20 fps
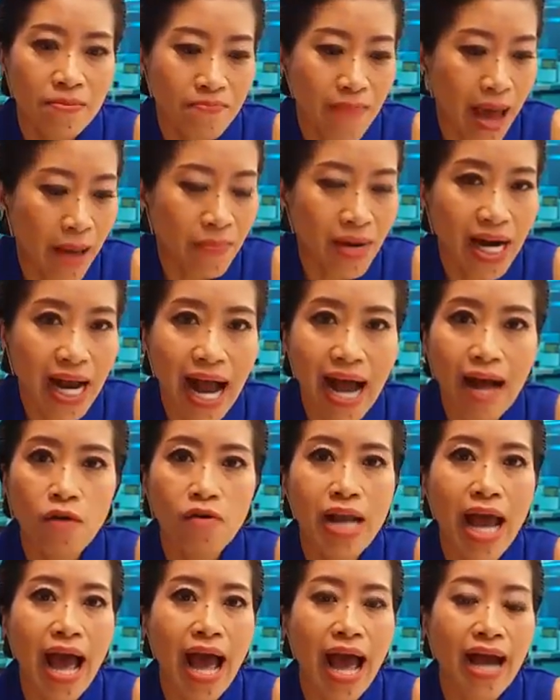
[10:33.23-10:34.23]
แหมมันเข้า
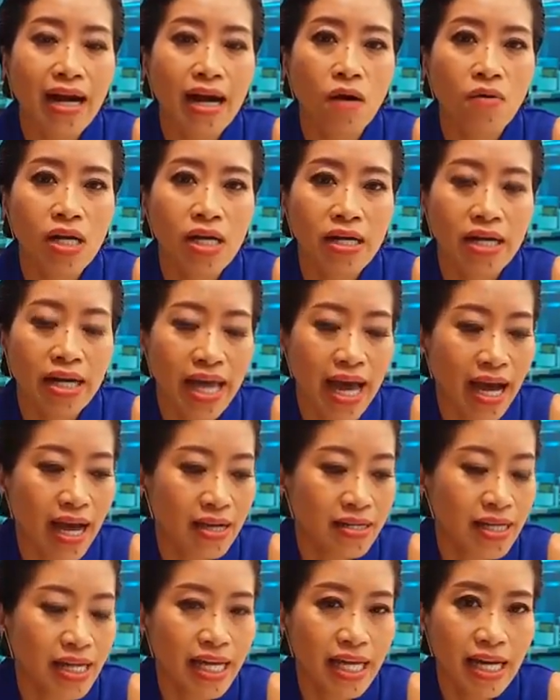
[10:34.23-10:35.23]
ทางเราเลยอะ
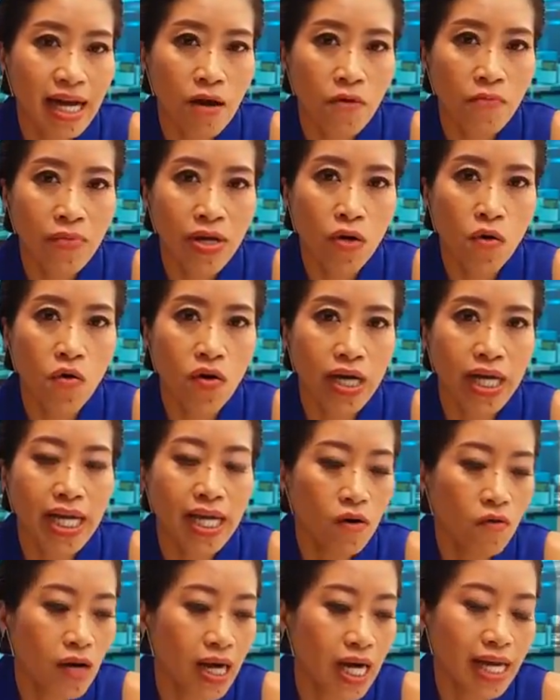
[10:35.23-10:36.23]
ที่เรามีคน
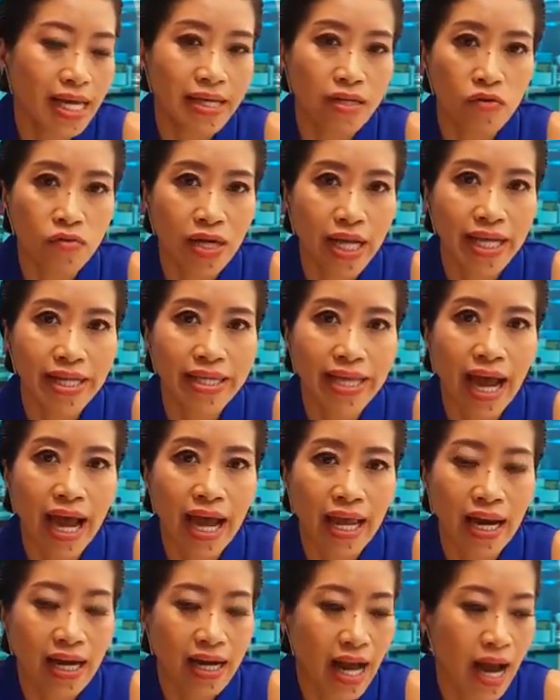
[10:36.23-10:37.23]
ที่เราเกลียดอยู่ในใจ
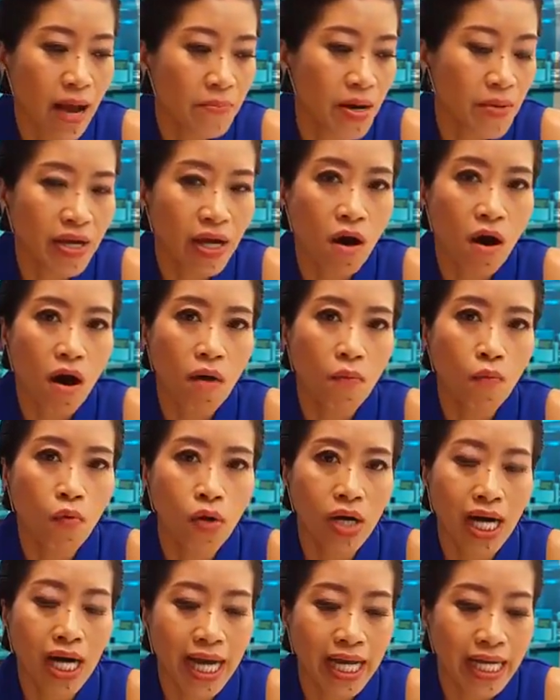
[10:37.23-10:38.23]
แล้วถ้ามันมีข้อ
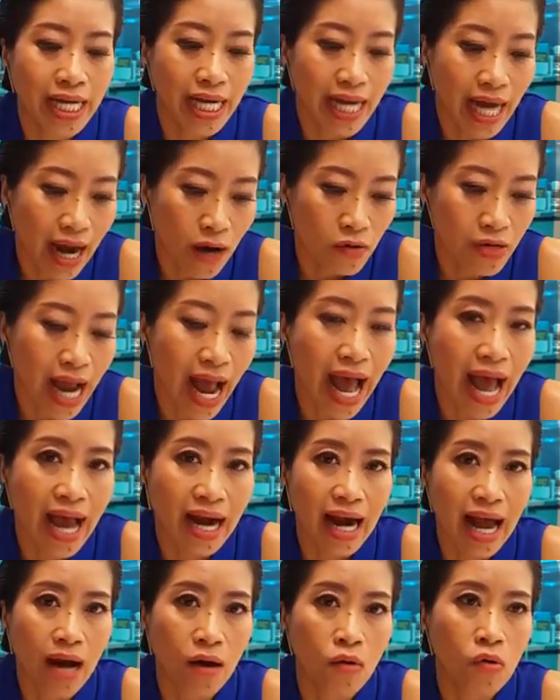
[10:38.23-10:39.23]
มูลอะไรที่เข้าทาง
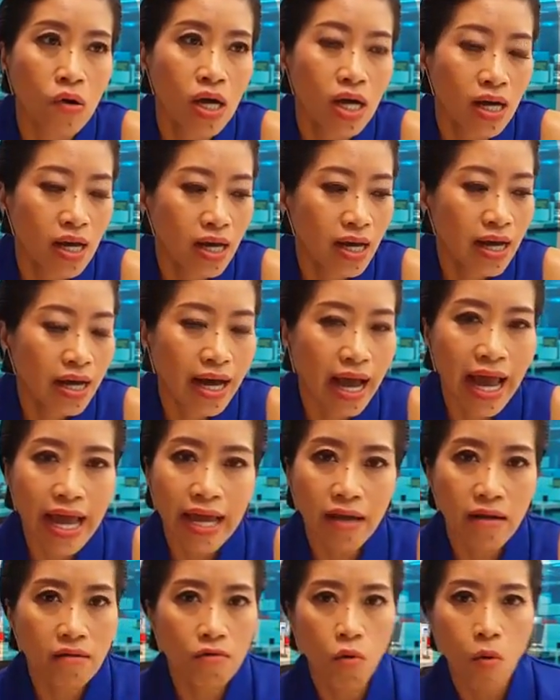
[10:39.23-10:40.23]
เรา ไอ้
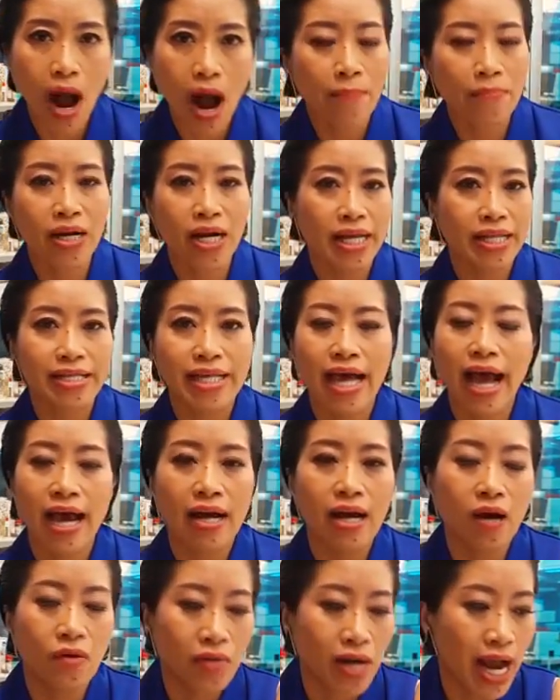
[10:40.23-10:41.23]
ความเกลียดชั
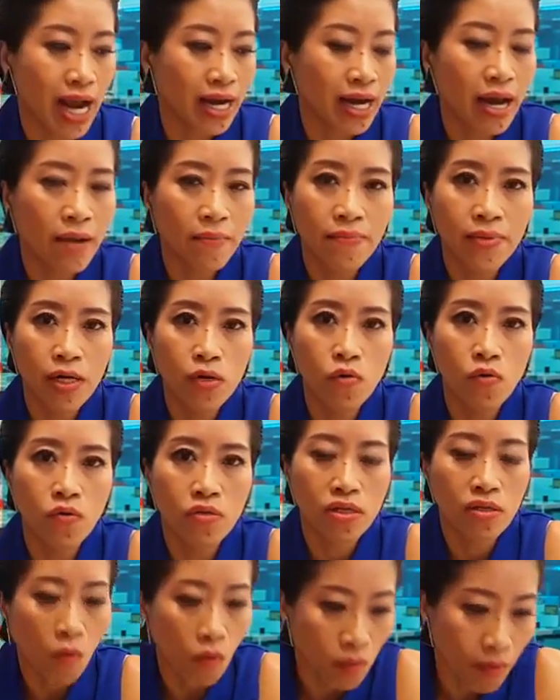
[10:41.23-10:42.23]
งเหล่านั้นน่ะมันถูก
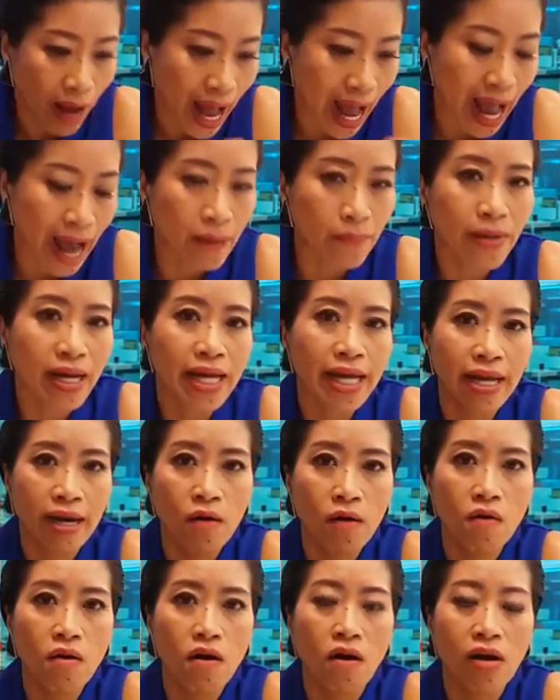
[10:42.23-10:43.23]
ส่งผ่านไปใน
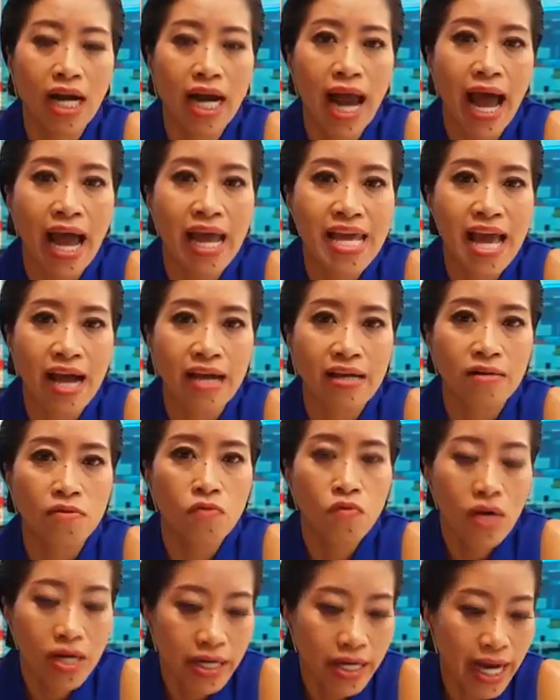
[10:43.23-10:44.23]
โลกออนไลน์อย่าง
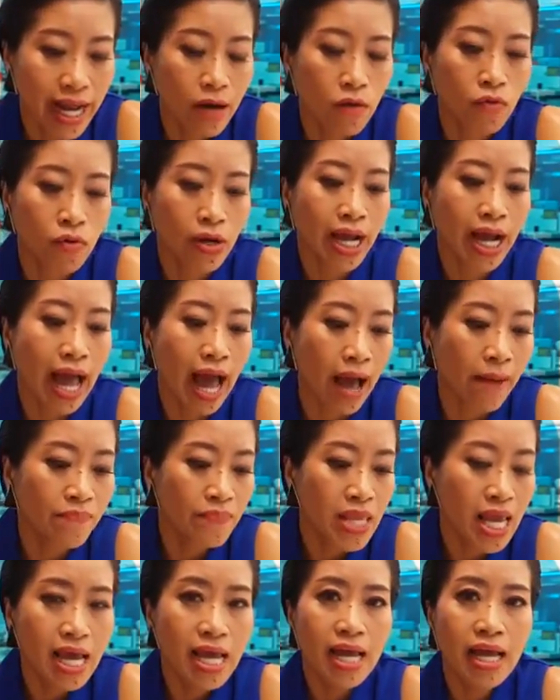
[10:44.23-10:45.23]
รวดเร็วนะคะ
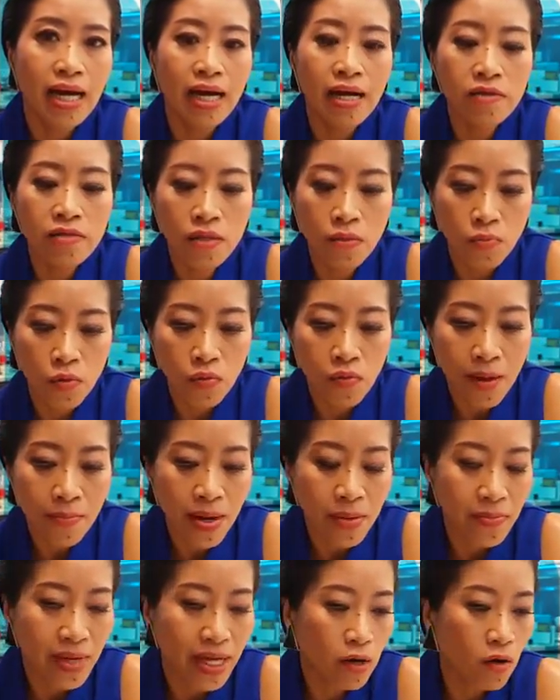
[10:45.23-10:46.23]
แล้วสมมุติว่า
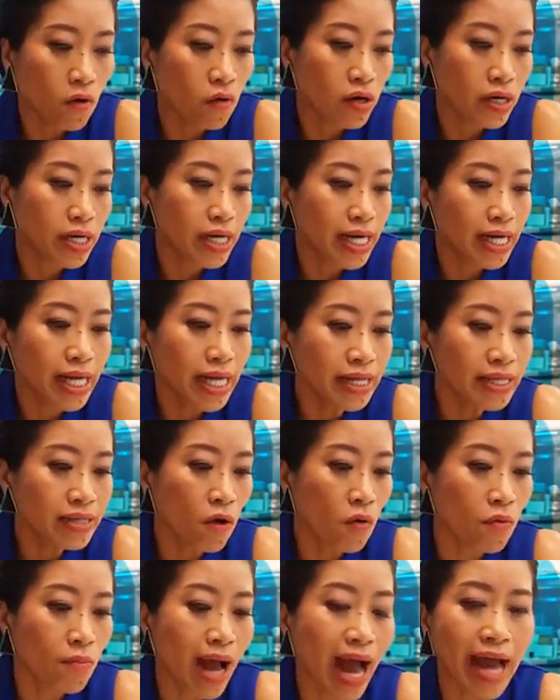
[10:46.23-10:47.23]
มันมีคนน่ะที่
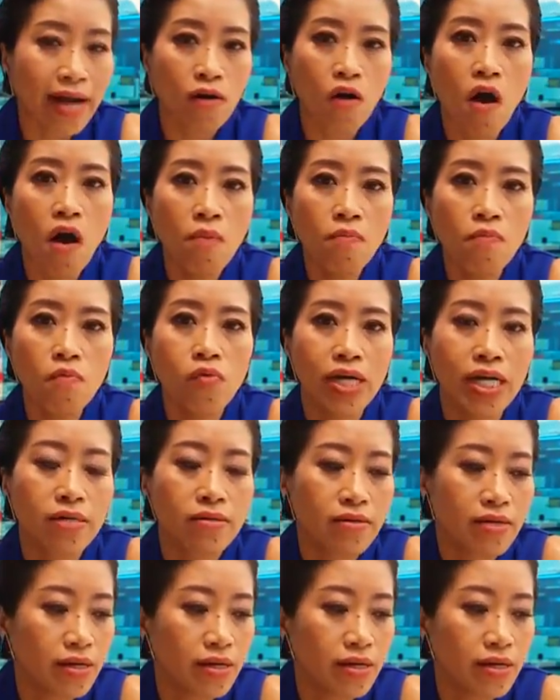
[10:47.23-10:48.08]
ส่งผ่านข้อมูล